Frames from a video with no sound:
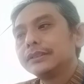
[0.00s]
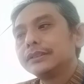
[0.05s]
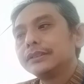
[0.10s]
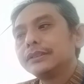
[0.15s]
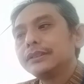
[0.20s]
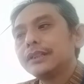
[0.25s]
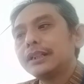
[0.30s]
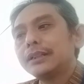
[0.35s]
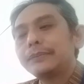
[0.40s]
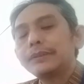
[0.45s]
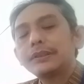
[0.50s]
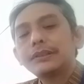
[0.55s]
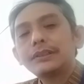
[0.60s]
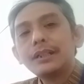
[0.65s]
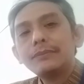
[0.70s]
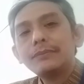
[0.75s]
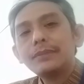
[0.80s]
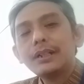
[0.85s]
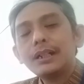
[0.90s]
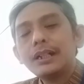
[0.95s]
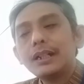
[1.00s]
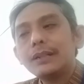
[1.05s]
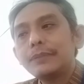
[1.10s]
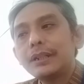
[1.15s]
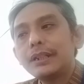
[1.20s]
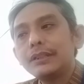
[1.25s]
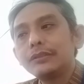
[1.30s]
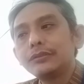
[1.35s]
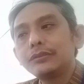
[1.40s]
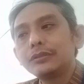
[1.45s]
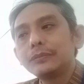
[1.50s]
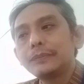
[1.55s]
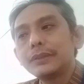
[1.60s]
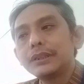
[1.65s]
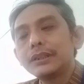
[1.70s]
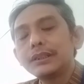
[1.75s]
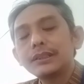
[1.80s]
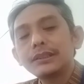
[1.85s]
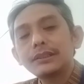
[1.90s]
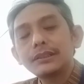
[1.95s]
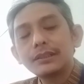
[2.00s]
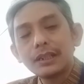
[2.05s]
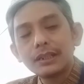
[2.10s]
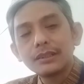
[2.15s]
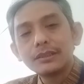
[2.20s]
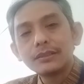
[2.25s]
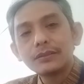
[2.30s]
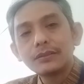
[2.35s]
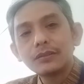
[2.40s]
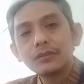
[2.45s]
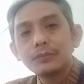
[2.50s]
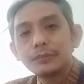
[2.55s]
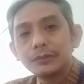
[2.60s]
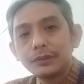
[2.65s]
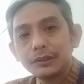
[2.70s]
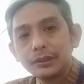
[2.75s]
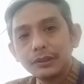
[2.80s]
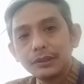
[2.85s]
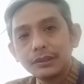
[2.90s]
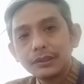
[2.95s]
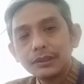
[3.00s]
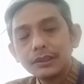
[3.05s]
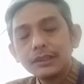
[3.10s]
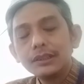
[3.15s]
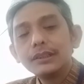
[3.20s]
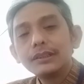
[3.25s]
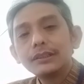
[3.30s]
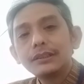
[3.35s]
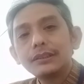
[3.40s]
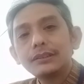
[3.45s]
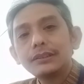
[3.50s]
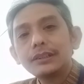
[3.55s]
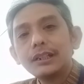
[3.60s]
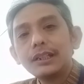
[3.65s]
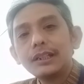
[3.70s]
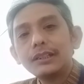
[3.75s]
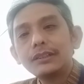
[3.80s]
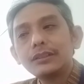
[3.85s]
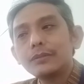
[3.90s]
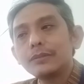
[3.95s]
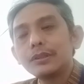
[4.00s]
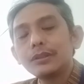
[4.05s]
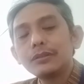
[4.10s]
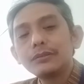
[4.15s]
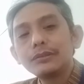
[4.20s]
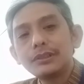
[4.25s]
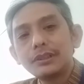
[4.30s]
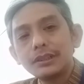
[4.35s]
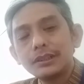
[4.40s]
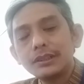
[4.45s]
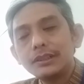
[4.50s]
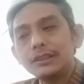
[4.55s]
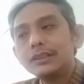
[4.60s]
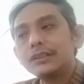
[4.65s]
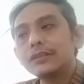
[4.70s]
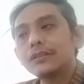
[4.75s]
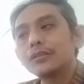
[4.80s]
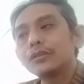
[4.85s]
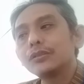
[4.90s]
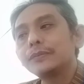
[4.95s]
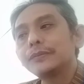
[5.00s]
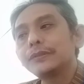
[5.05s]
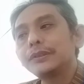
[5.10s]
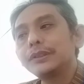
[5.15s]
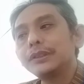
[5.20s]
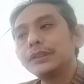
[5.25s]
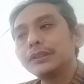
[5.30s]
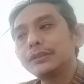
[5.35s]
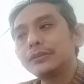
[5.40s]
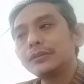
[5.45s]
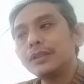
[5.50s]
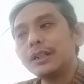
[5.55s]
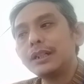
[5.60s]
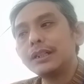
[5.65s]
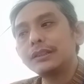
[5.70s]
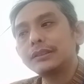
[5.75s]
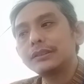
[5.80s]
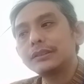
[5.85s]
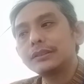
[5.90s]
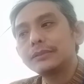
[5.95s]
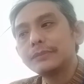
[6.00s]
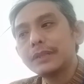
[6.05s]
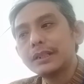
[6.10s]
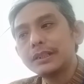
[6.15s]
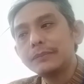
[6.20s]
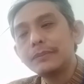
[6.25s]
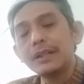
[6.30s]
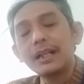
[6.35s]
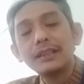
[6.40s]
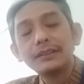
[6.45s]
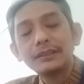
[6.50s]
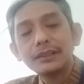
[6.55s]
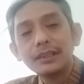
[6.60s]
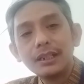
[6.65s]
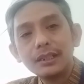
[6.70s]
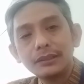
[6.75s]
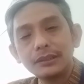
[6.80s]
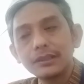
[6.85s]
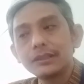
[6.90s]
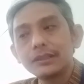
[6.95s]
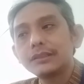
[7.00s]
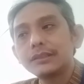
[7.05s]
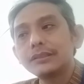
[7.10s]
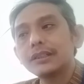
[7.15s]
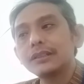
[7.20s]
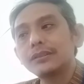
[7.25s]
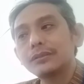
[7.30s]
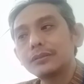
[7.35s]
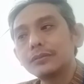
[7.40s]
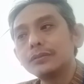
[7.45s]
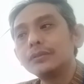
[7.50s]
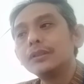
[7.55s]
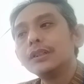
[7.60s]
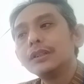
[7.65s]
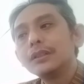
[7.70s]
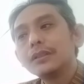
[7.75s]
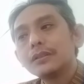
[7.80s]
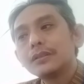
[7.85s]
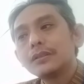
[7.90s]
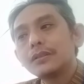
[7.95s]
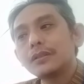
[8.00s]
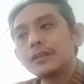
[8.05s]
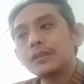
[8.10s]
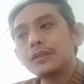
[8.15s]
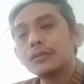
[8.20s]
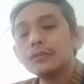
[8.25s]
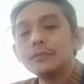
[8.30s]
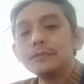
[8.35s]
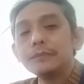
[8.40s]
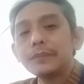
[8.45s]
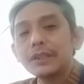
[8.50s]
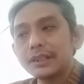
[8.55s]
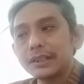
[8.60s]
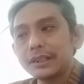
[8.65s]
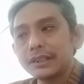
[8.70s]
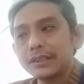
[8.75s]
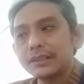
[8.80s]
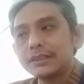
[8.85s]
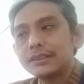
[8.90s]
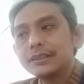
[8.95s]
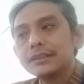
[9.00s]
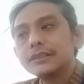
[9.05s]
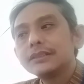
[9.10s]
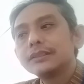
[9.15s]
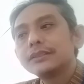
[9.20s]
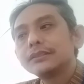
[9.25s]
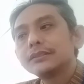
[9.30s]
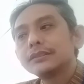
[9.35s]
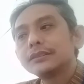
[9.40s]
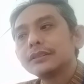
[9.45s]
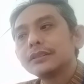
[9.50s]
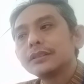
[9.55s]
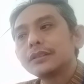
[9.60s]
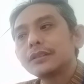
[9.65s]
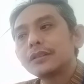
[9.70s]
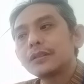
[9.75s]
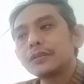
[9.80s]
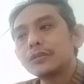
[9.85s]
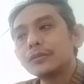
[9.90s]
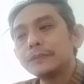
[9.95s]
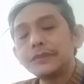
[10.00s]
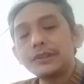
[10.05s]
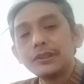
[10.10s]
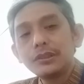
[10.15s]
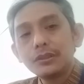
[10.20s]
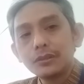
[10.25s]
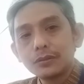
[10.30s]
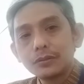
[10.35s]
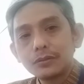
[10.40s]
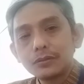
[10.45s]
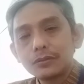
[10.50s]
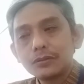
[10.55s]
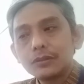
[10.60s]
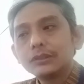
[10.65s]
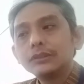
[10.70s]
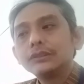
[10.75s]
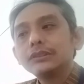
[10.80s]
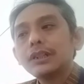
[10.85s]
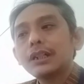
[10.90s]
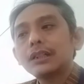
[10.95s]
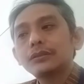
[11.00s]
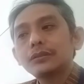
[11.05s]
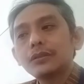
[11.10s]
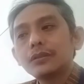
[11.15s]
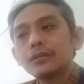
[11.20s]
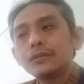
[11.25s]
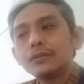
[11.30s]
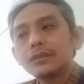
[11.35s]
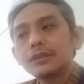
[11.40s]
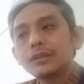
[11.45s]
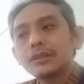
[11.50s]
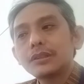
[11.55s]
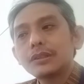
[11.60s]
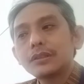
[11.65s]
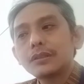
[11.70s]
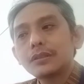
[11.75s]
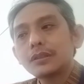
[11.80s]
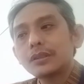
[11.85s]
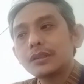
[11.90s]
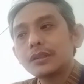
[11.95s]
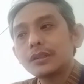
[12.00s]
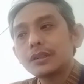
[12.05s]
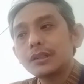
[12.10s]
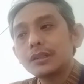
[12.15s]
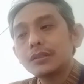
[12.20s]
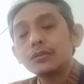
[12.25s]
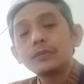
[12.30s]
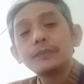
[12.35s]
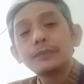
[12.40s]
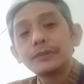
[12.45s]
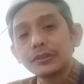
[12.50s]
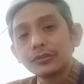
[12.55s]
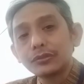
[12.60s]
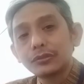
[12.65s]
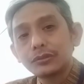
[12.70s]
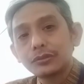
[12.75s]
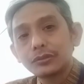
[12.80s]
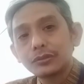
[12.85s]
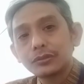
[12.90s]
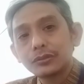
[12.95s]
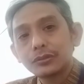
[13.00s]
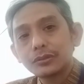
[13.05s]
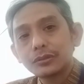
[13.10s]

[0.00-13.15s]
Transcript: yang pertama apa itu pengertian korupsi? Secara etimologi, korupsi itu dari bahasa Latin yaitu corrumpere, corruptio atau corruptus.